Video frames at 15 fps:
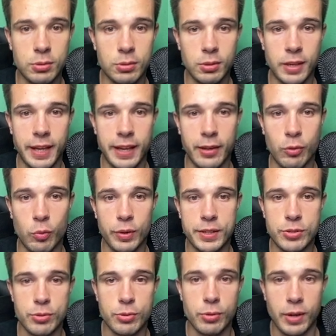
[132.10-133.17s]
okay,
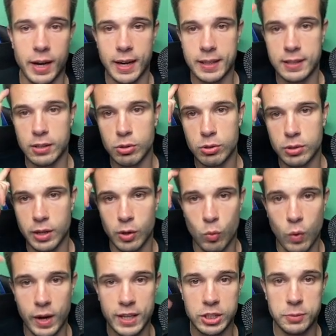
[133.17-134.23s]
questo articolo nel
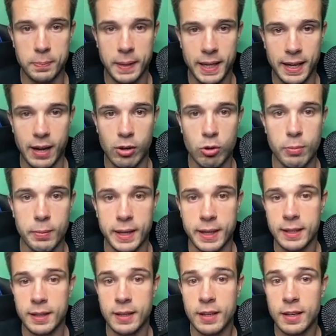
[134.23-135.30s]
quale spiega come
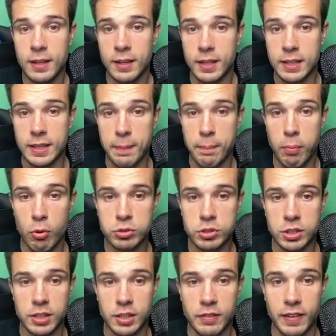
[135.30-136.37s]
i
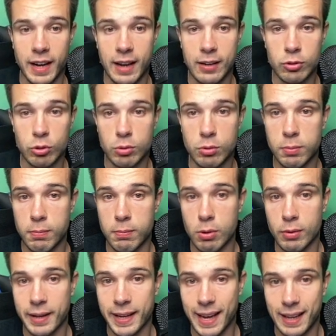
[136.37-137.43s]
depositi verranno
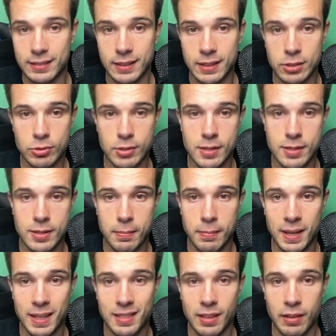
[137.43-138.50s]
bloccati
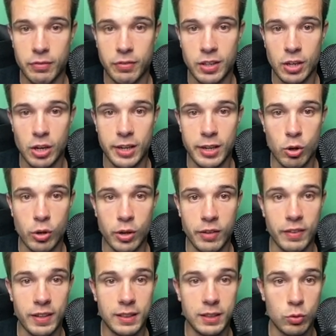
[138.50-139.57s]
sostanzialmente fino alle ore
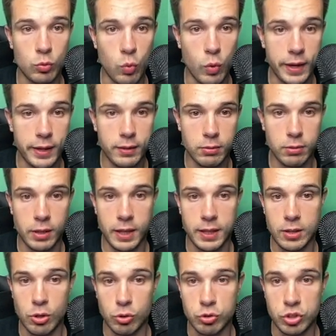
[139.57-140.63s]
22 okay,
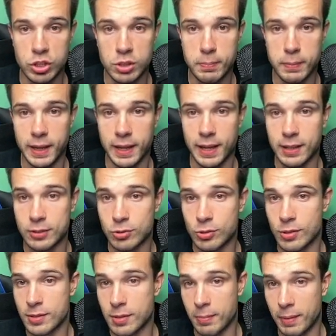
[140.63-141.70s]
di oggi, perché
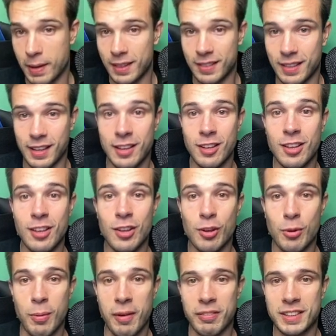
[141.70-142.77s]
sostanzialmente
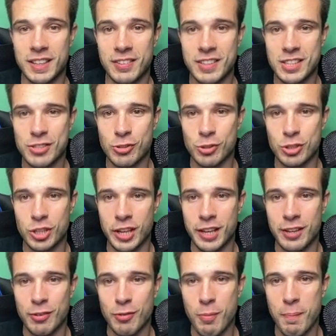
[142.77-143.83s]
come avete visto
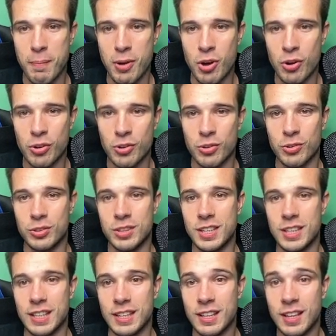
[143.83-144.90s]
c'è un blocco
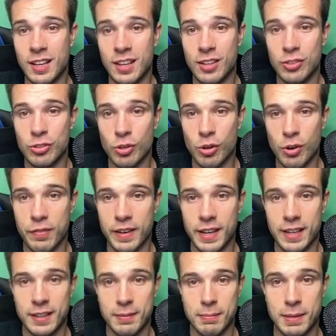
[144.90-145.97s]
di
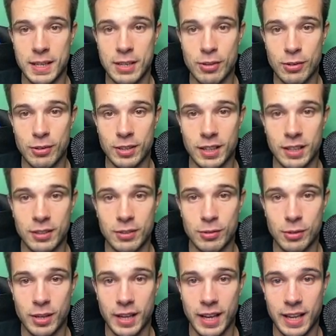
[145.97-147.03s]
9 milioni
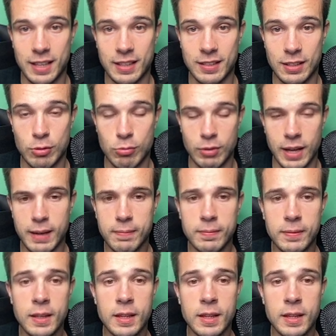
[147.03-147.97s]
okay, di luna.